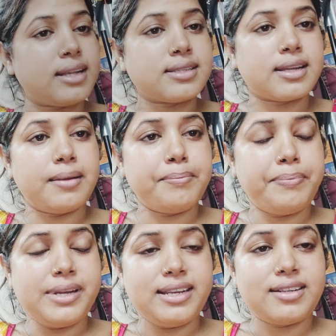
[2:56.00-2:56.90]
কাজ
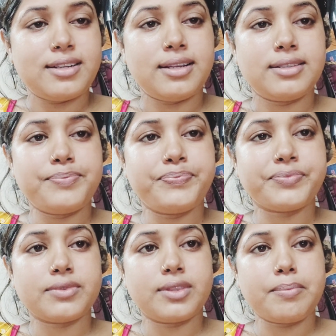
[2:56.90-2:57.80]
কমপ্লিট
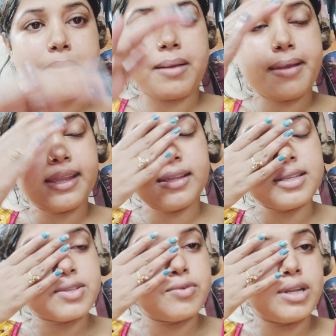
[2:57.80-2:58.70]
বাবাই
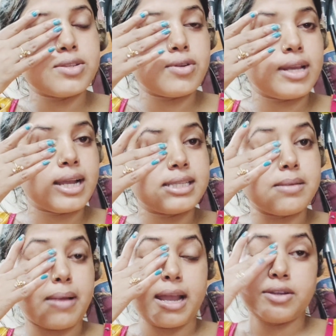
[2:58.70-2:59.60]
স্কুলে চলে
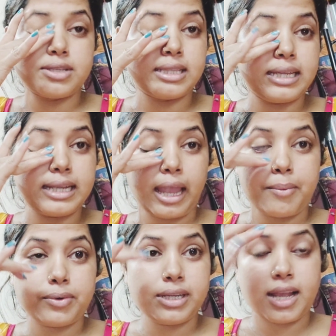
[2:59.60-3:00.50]
গেছে ভাই যে দিয়ে
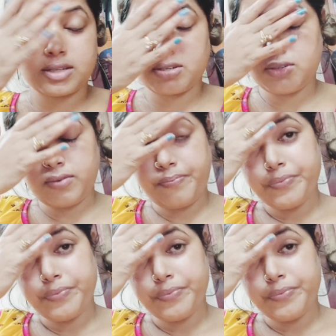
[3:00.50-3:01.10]
কেবলই আসলো